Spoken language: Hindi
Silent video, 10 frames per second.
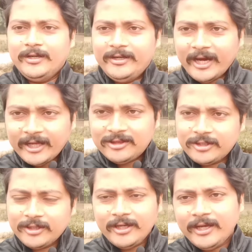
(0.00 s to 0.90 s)

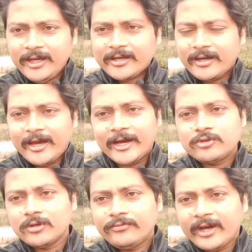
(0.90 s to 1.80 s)
डेथ एक
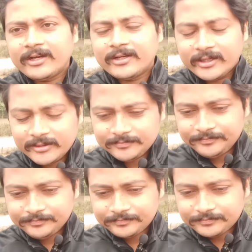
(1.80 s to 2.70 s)
एक्चुअल फैक्ट है
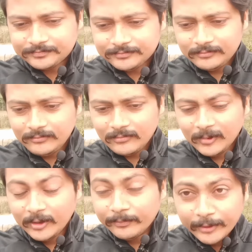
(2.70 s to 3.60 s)

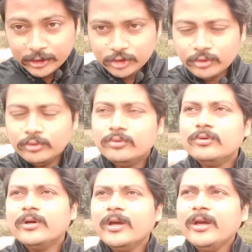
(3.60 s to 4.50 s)
मृत्यु
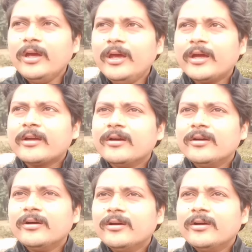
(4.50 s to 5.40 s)
एक
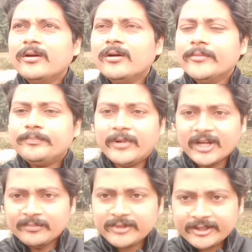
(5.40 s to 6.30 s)

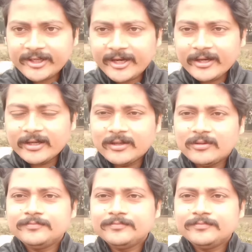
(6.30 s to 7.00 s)
परम तथ्य है